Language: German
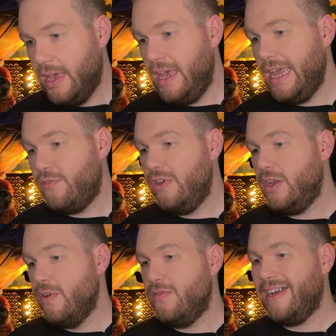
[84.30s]
Ich finde
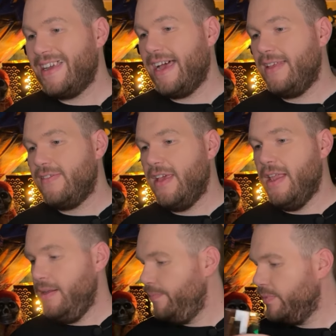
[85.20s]
auf jeden Fall krass
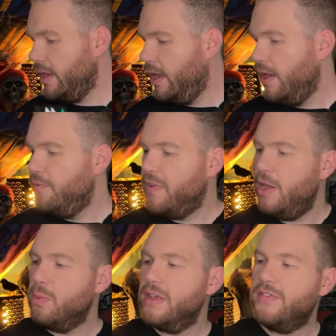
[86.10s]
hell.
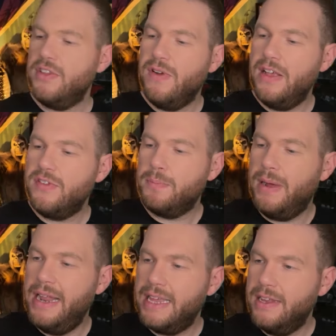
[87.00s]
Wer übrigens nicht weiß, was
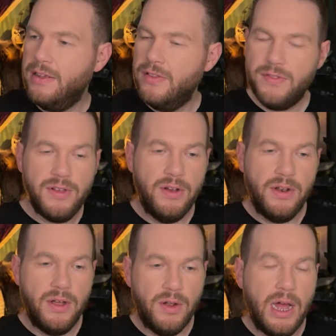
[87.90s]
Balechin ist, äh,
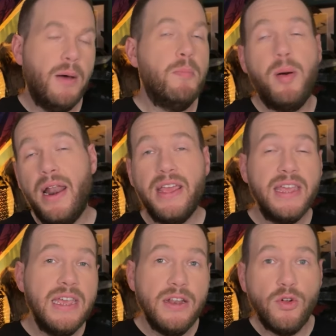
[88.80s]
oder, oder
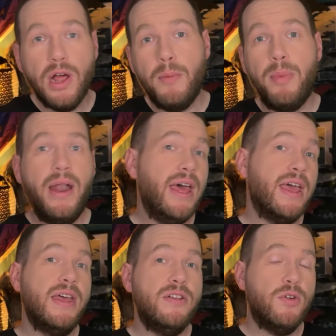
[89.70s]
Balechin oder
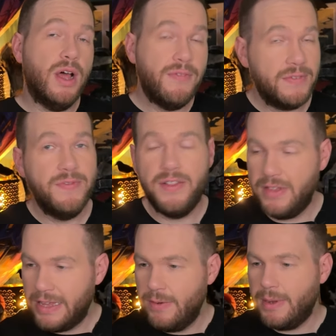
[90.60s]
Balachin oder was weiß
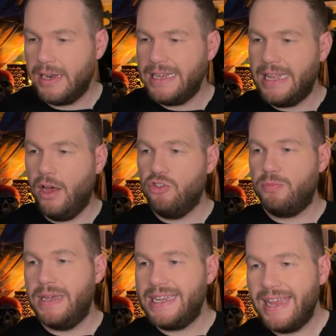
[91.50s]
ich, wie man richtig
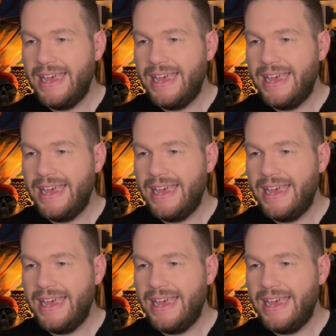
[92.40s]
ausspricht,